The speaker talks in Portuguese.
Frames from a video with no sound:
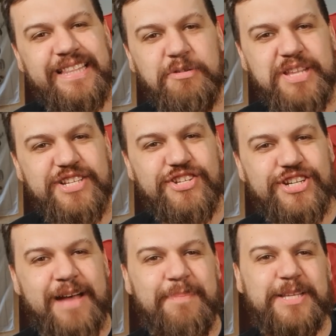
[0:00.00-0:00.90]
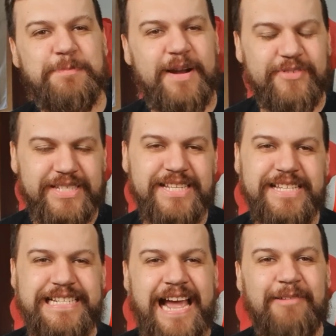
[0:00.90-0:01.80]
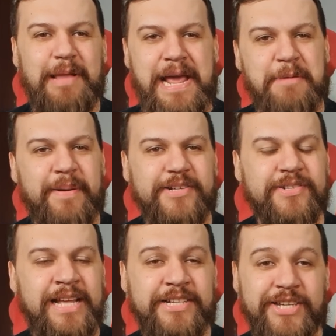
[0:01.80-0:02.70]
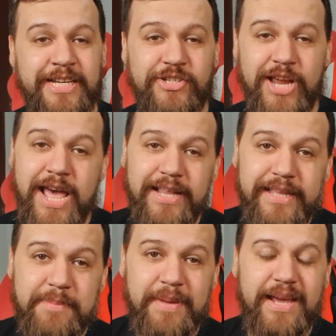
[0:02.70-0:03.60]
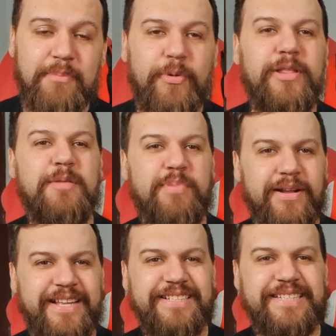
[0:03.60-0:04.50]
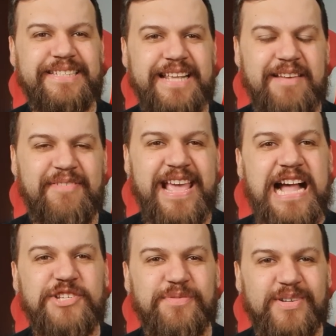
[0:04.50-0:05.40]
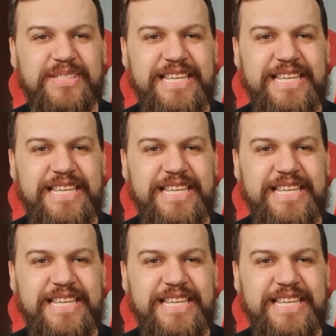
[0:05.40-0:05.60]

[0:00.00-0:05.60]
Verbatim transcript: Então, desde já peço para vocês deixarem um like para ajudar a gente. Também é muito importante se inscrever e ativar o